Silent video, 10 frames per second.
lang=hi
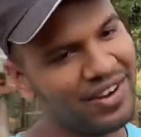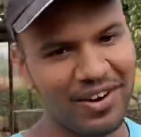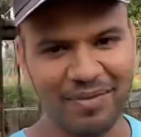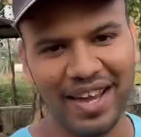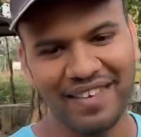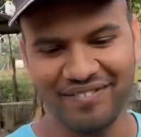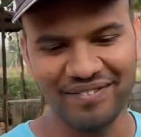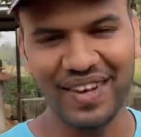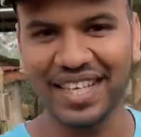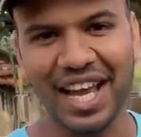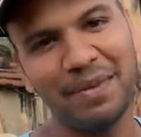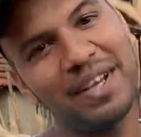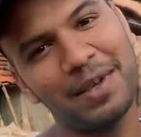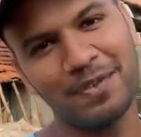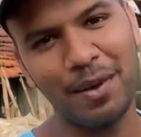और भाई मजा आया तो भाई
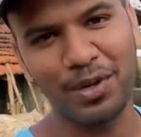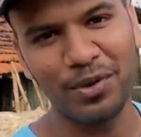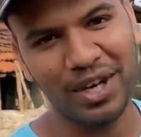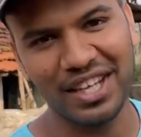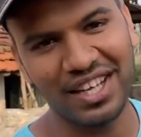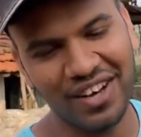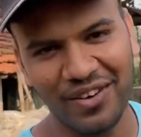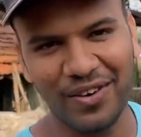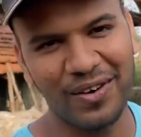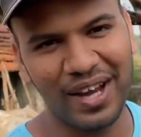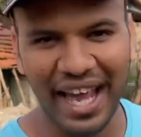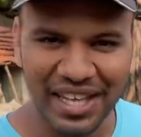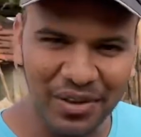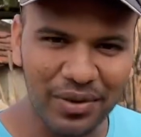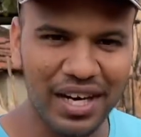सब्सक्राइब जरूर कर देना और लाइक
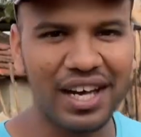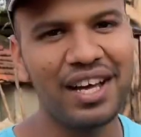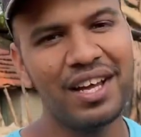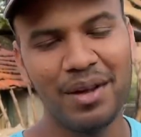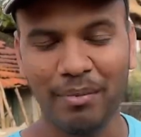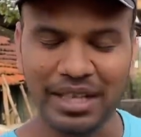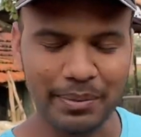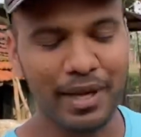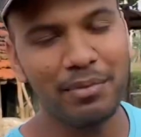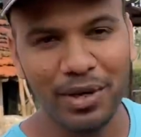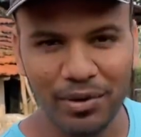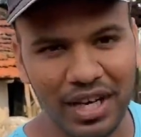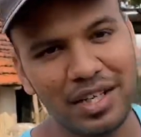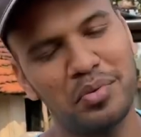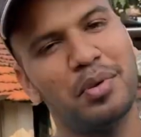जरूर करना भाई सब्सक्राइब जरूर
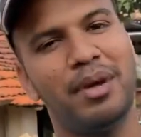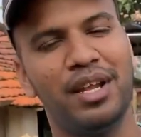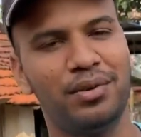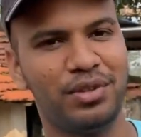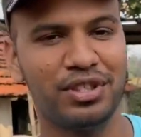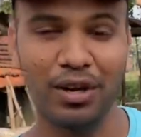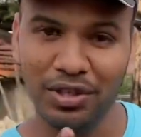करना सबसे पहले तो चलो